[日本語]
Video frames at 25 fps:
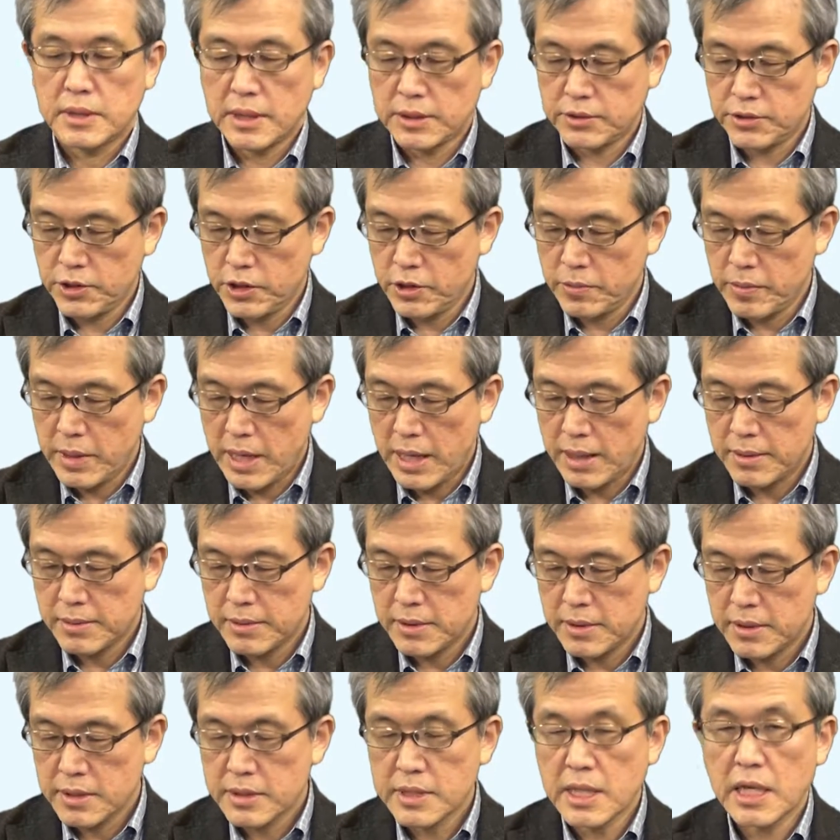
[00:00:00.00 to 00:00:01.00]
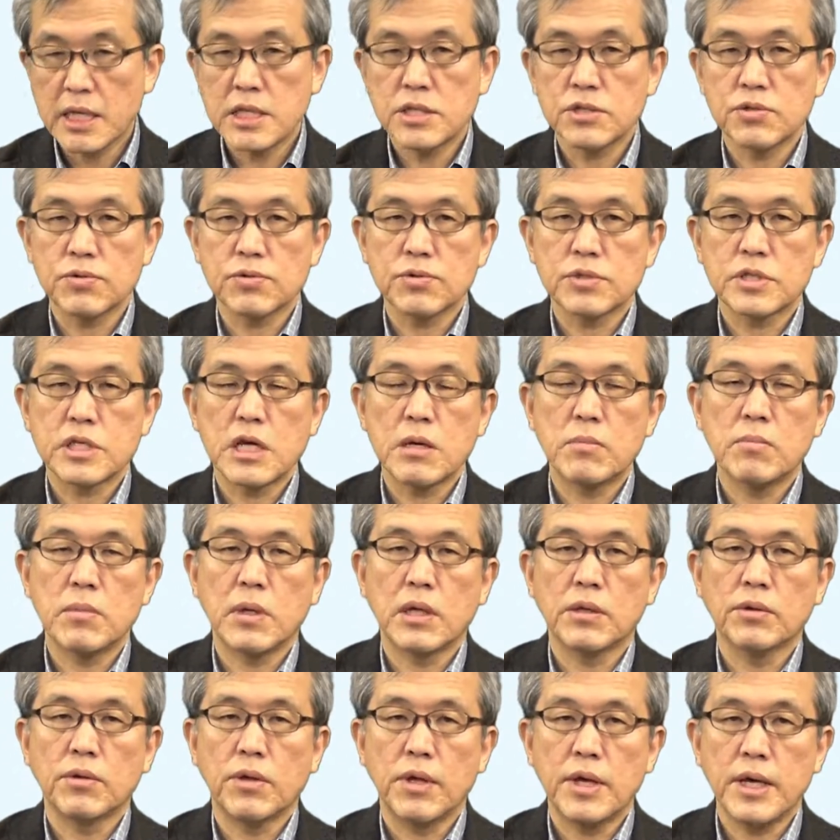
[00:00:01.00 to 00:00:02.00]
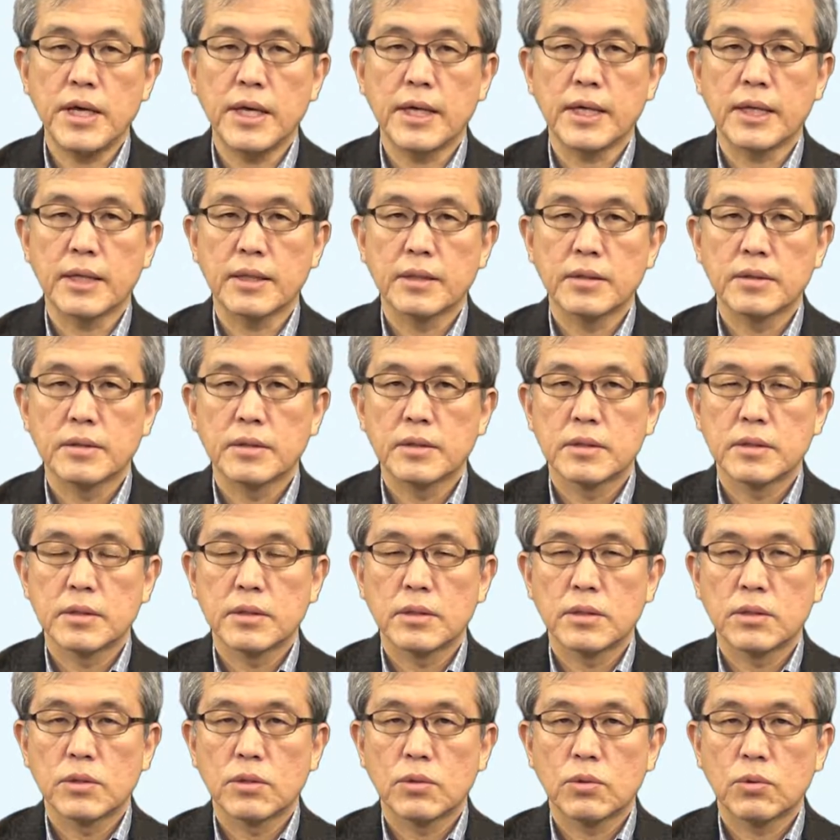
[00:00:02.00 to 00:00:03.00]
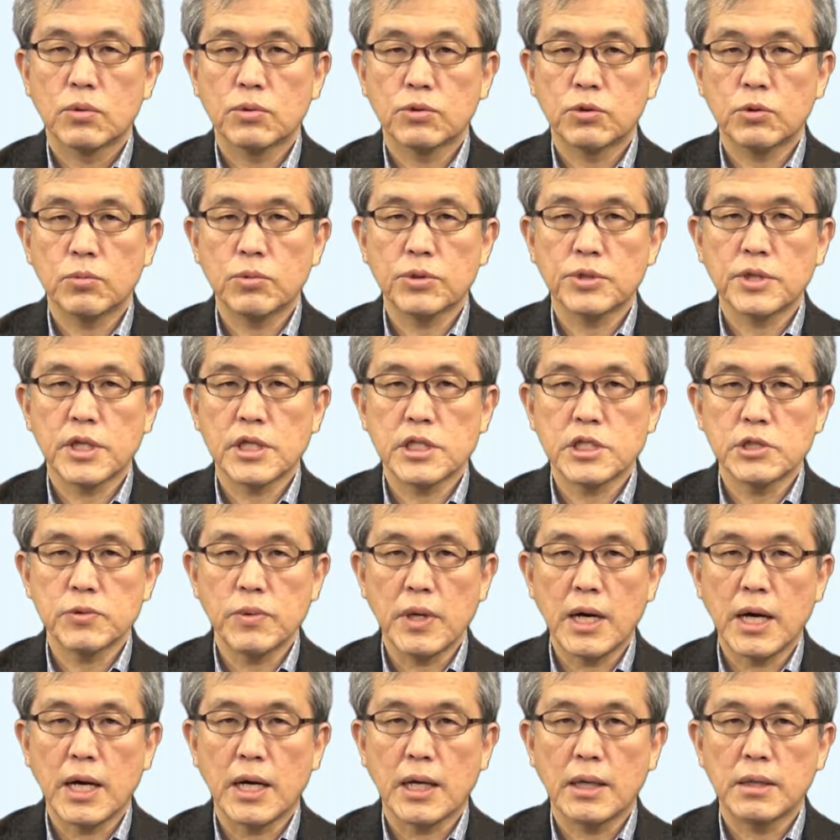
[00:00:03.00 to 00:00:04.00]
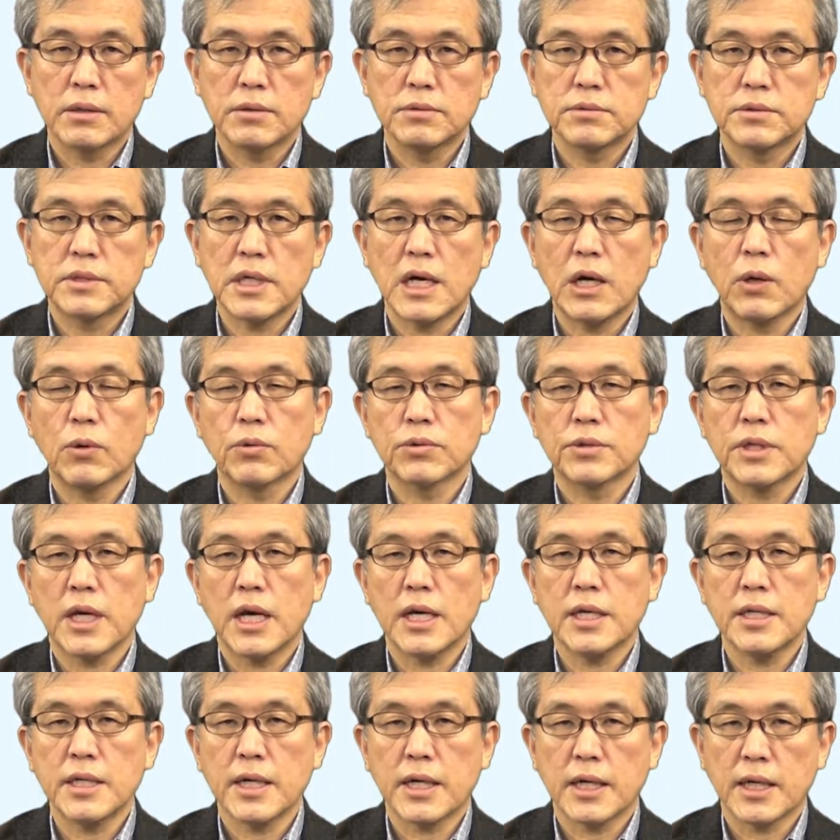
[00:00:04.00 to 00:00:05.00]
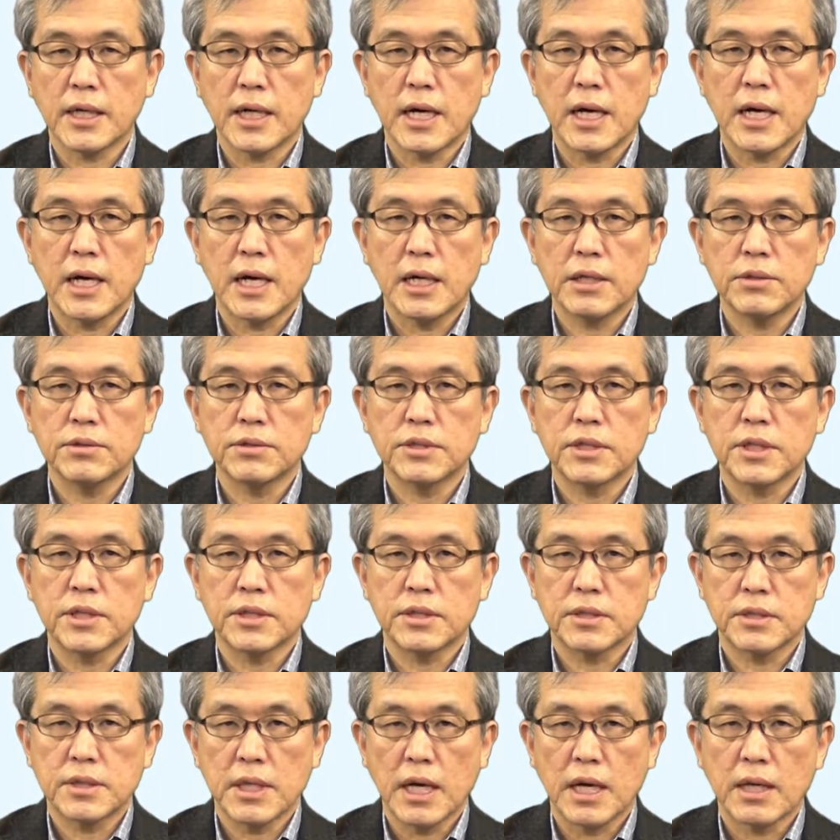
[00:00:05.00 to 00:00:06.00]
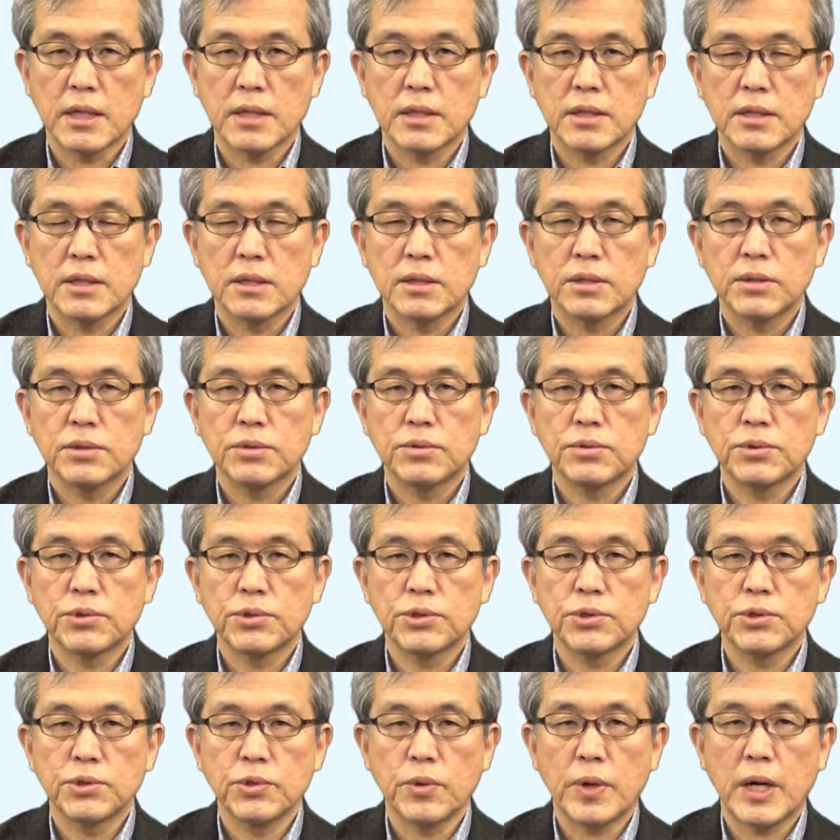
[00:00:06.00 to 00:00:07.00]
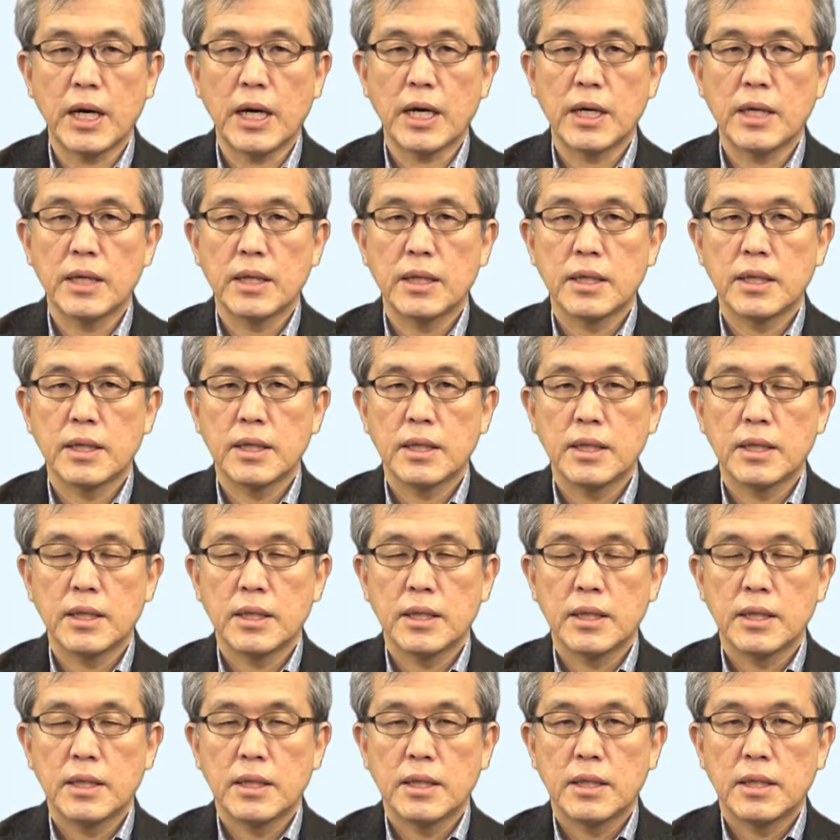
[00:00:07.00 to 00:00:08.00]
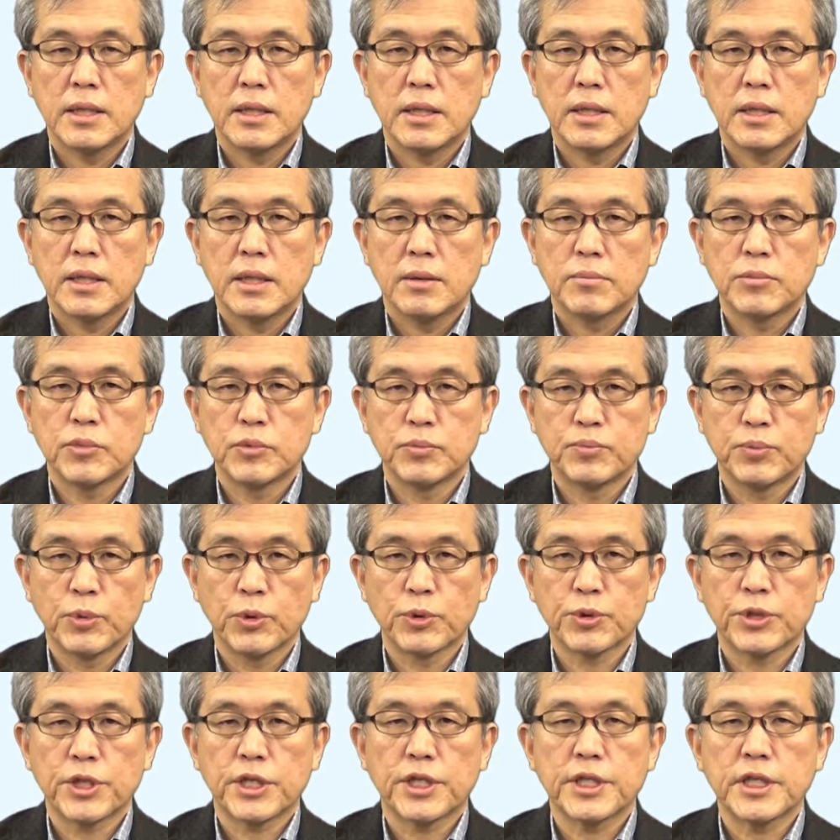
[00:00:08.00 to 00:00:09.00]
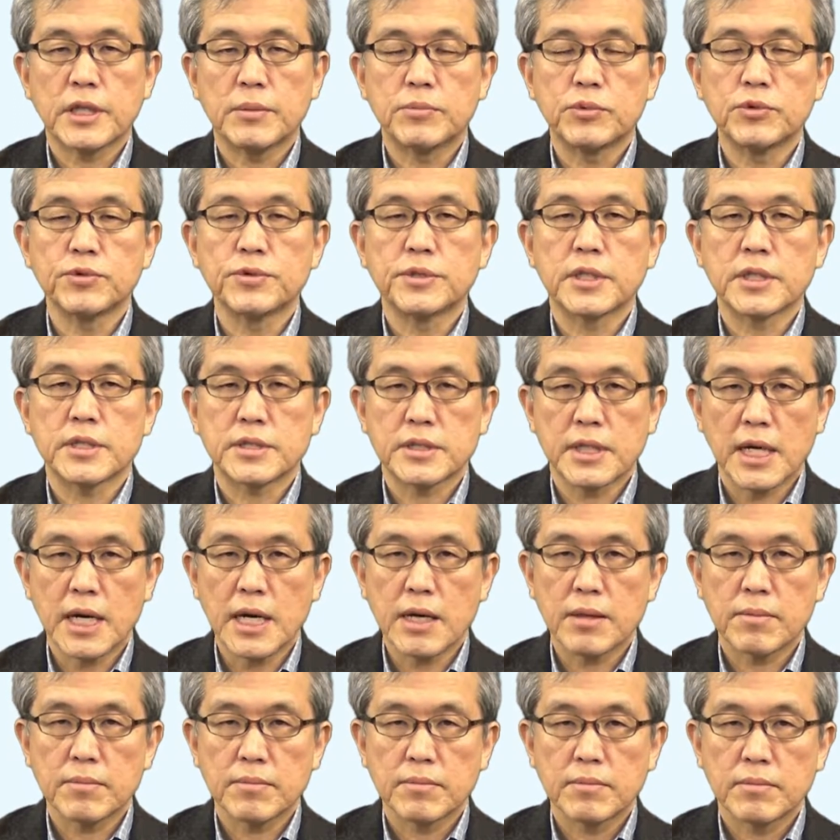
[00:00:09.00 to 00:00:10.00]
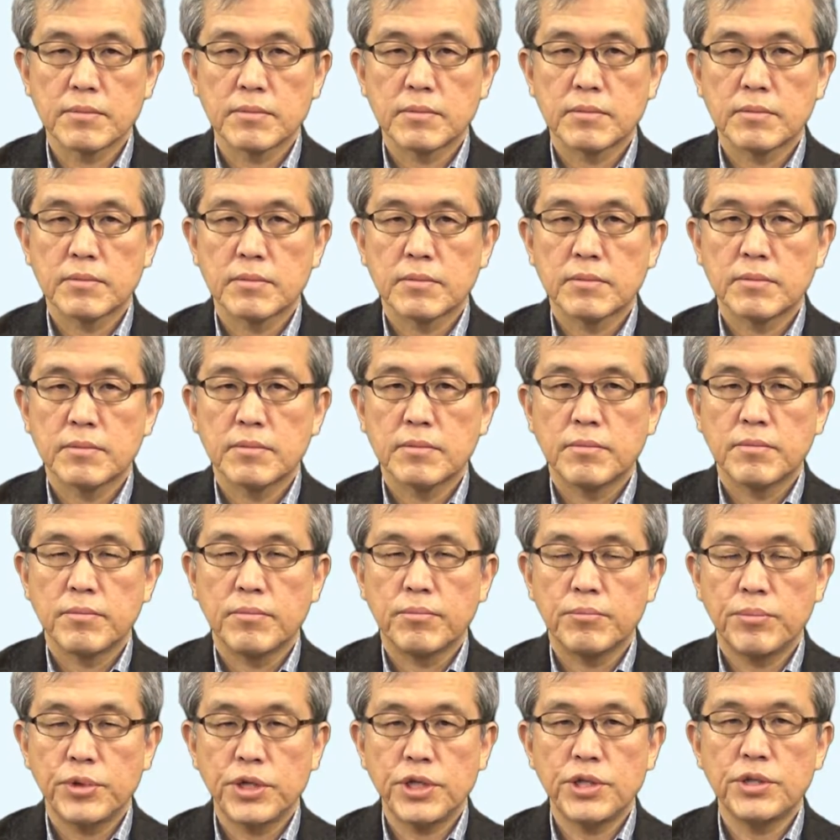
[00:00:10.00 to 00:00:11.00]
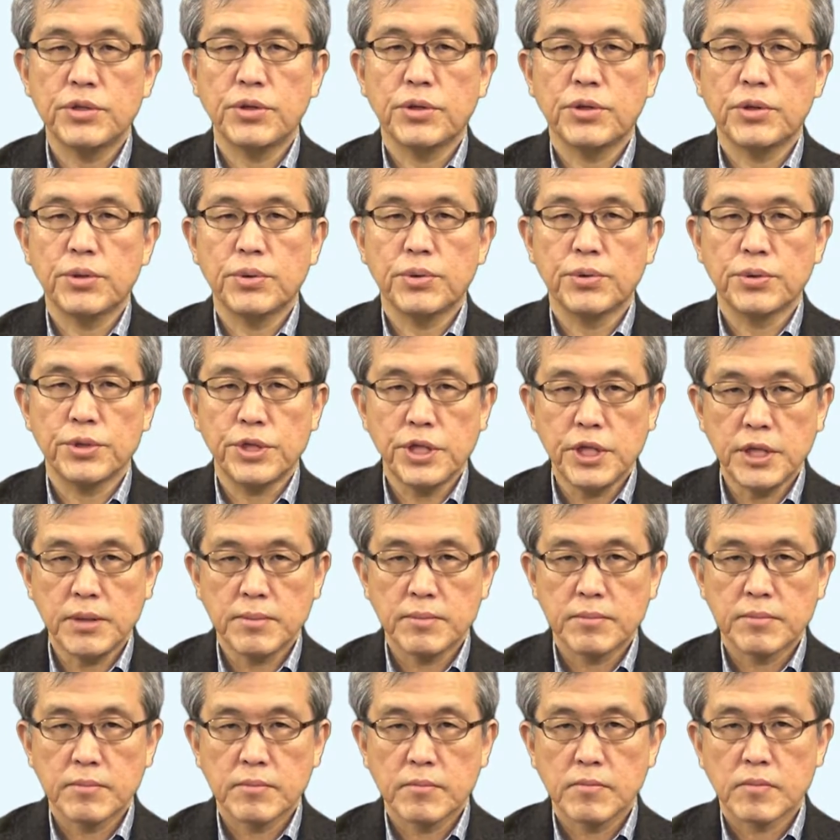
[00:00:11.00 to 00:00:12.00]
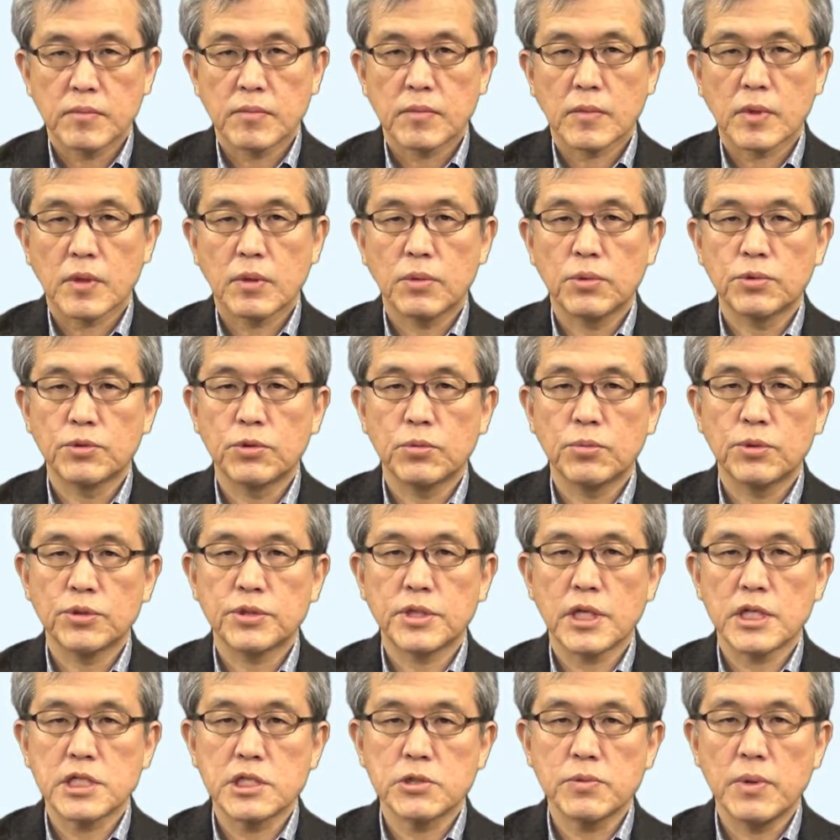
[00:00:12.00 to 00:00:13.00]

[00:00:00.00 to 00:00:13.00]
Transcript: 例えば33番の A 子供たちは歌を歌いながら歩いていったというのは文法的な文ですが B のように子供たち